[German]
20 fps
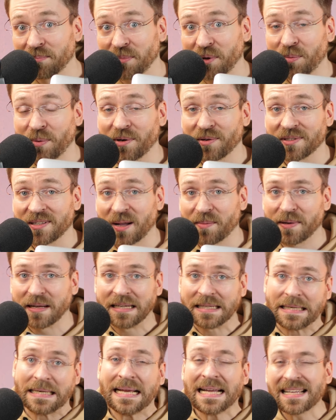mit Windows
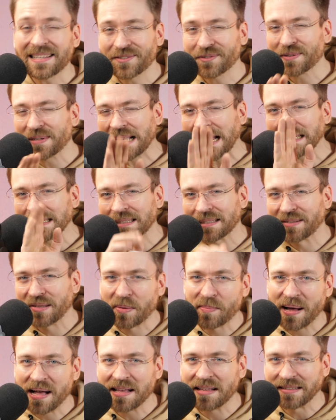arbeiten. Also ganz
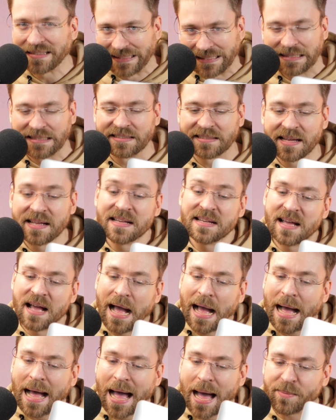normal nicht.
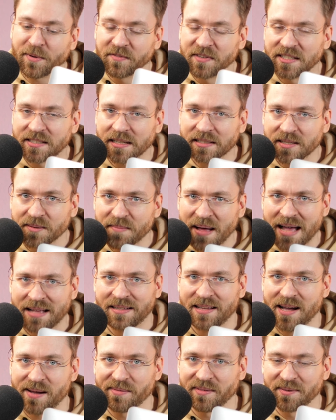Aber wie ich das gemacht
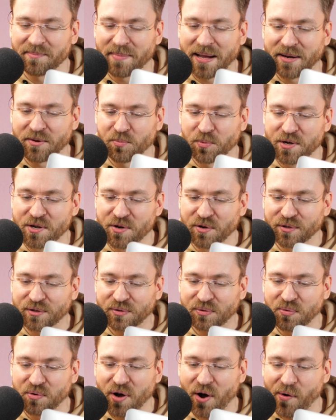habe, mein Windows
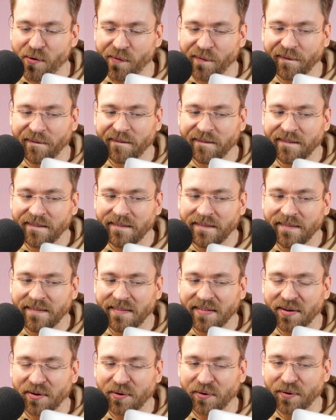to go,
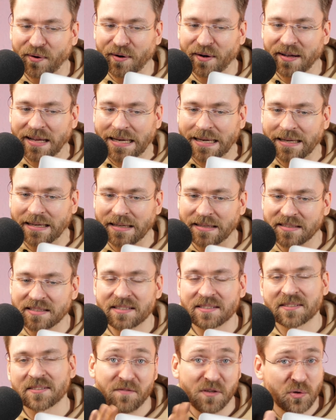und
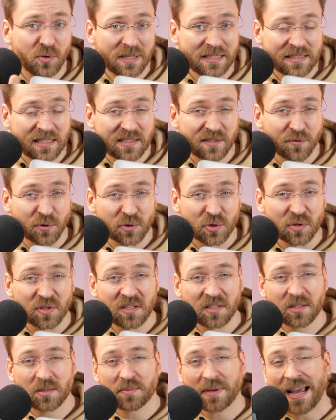wie gut das Ganze
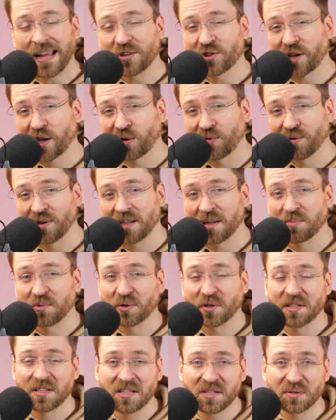funktioniert, ob es Einschränkungen gibt
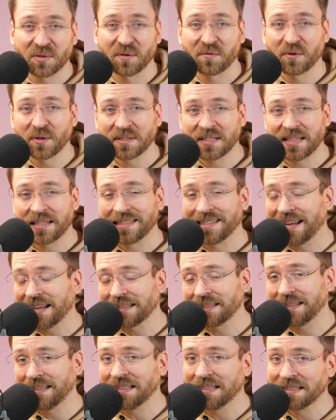oder nicht oder Vorteile,
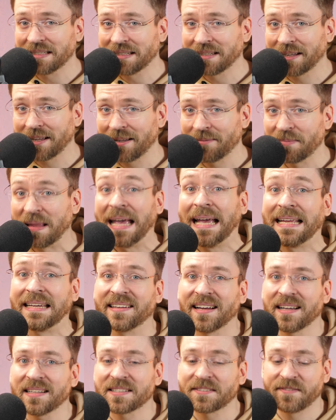Nachteile etc.,
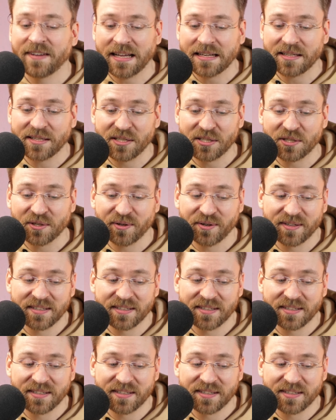das werde ich